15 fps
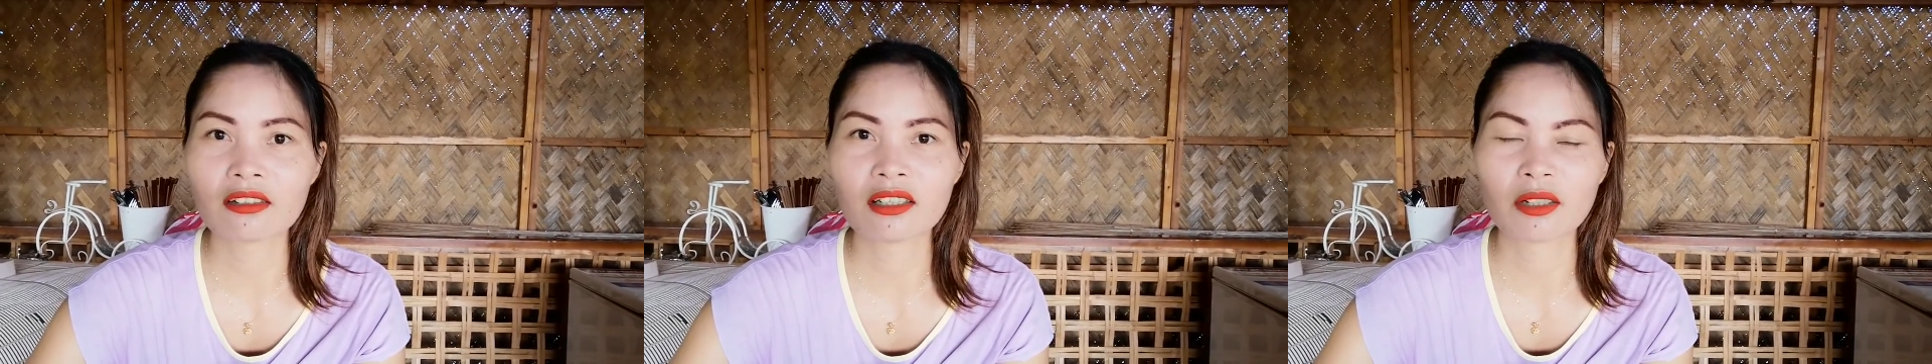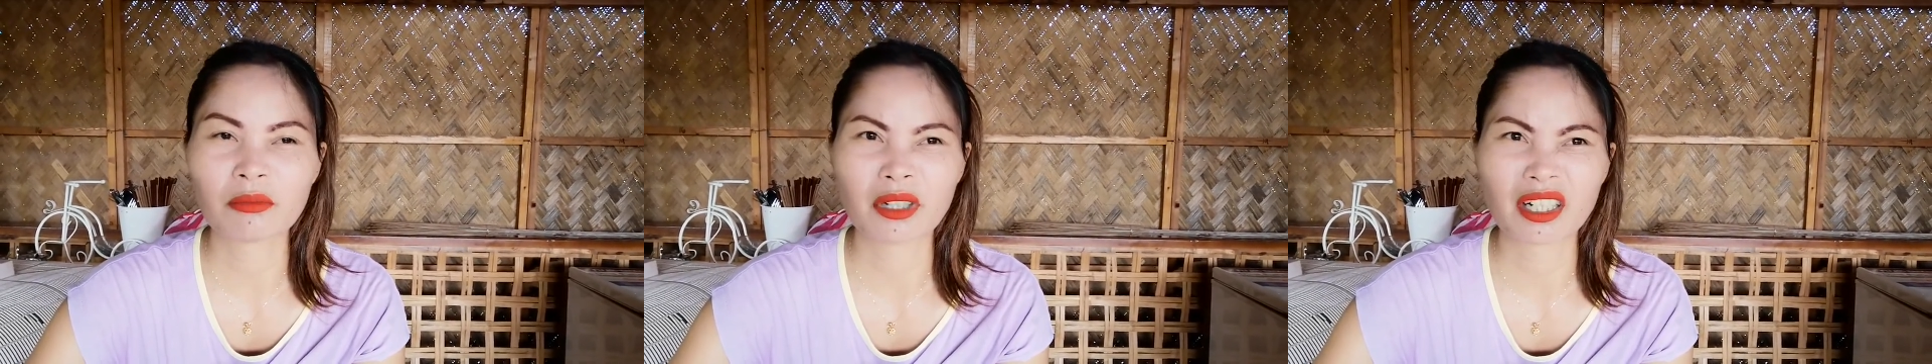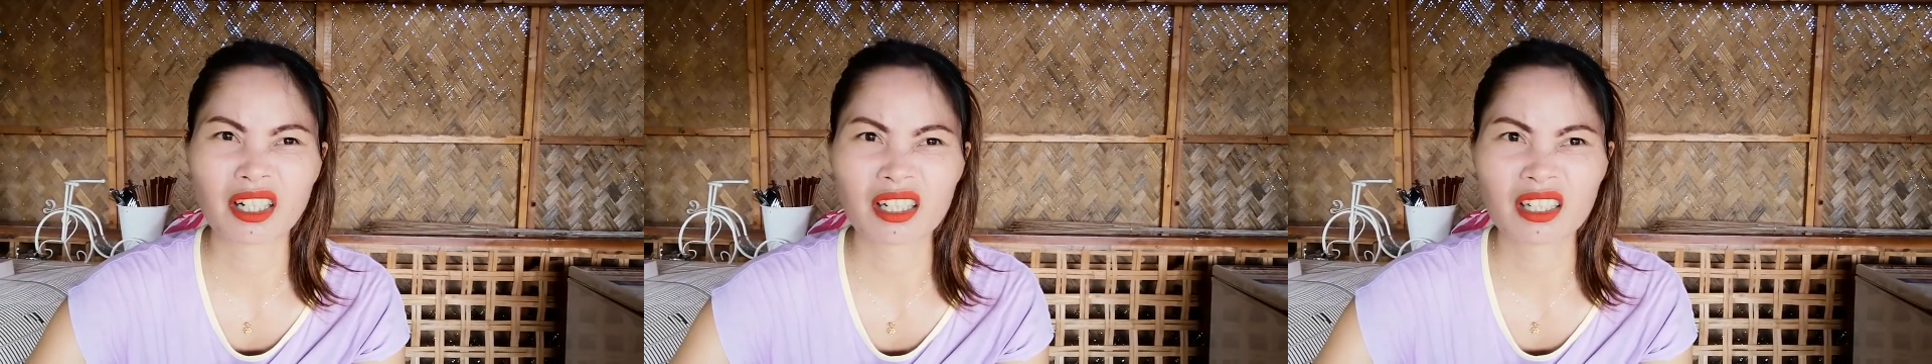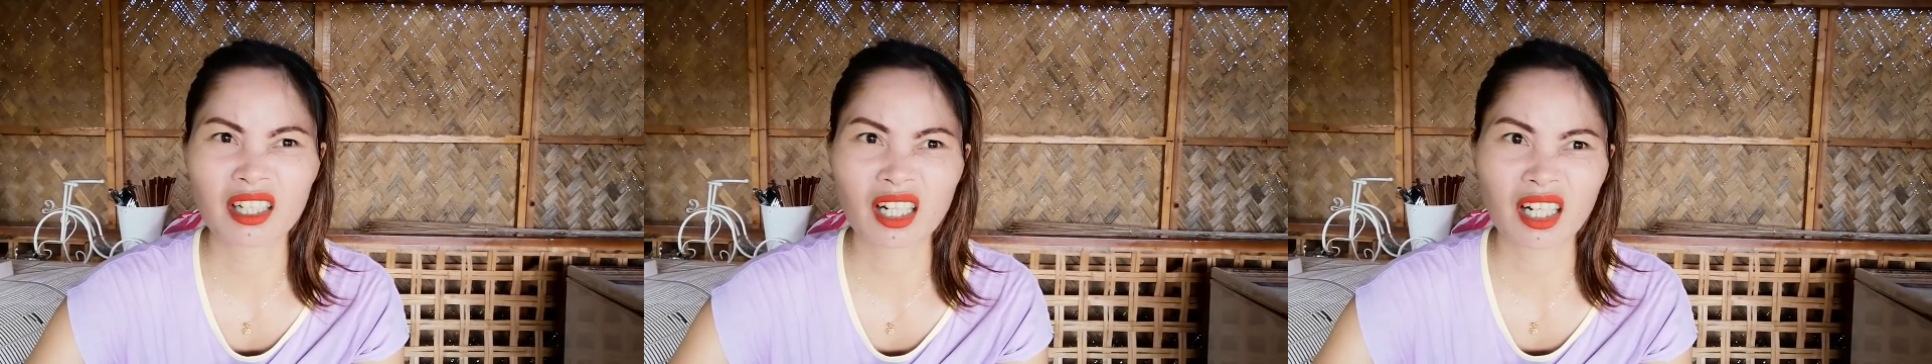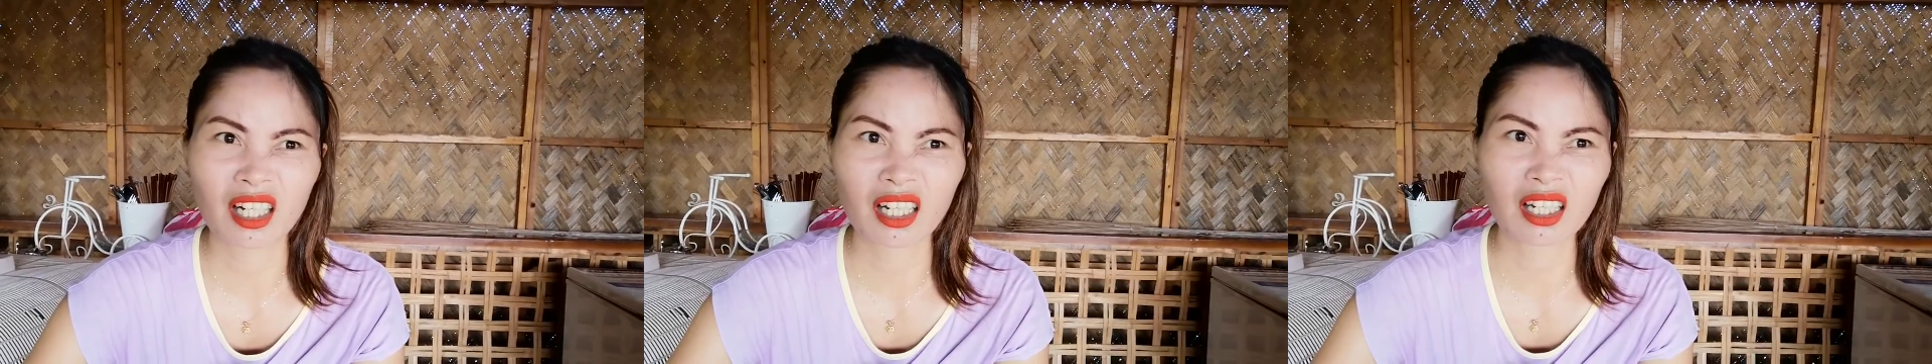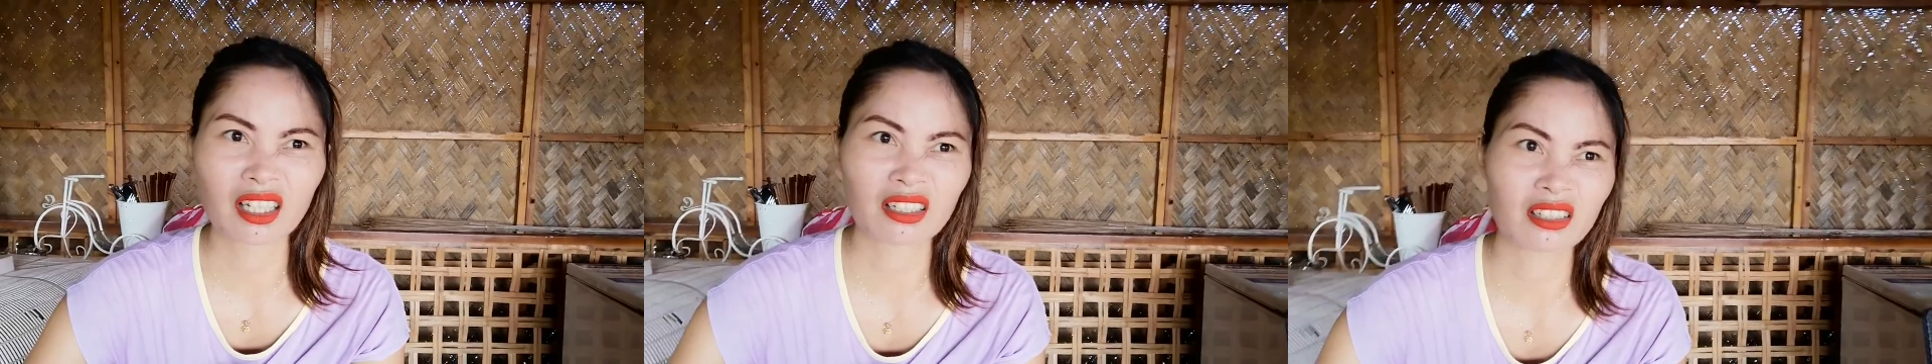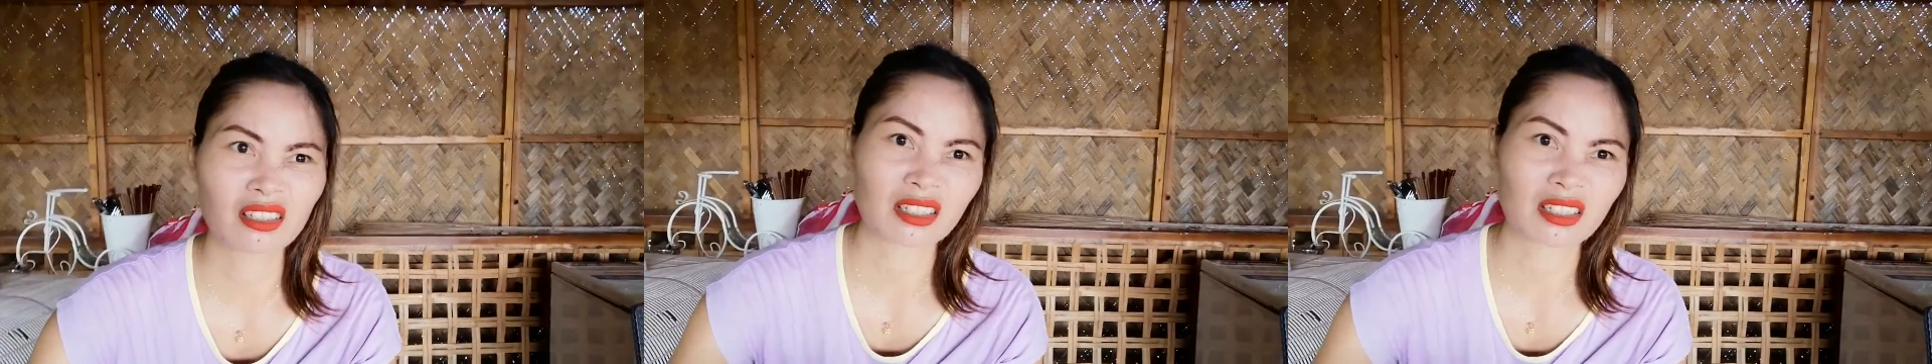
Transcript: ng barangays